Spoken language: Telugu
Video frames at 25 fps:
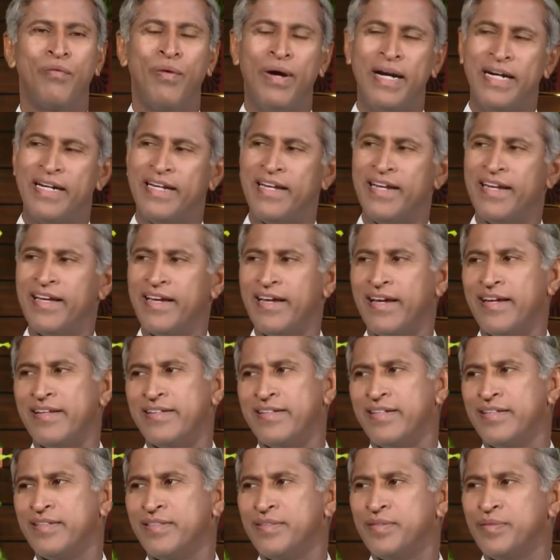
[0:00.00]
వైటనింగ్
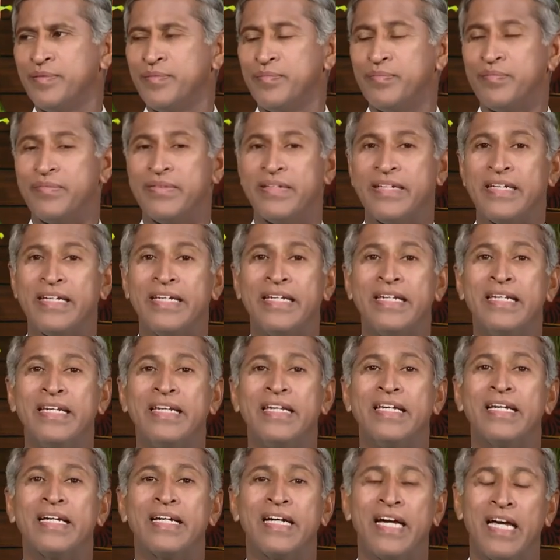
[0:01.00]
ఏజెంట్స్
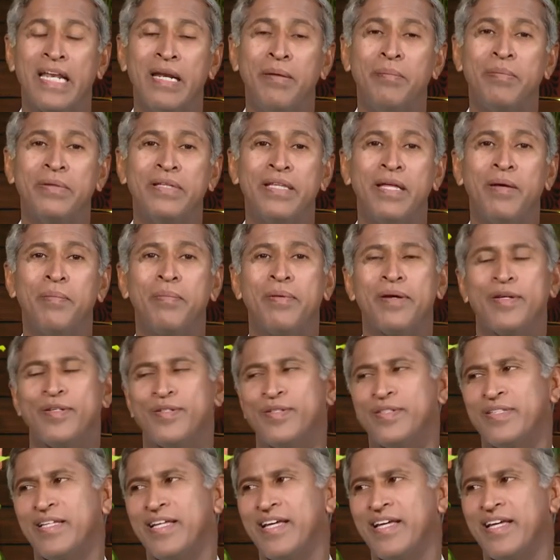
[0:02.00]
ఇన్ని కలిపితే పేస్ట్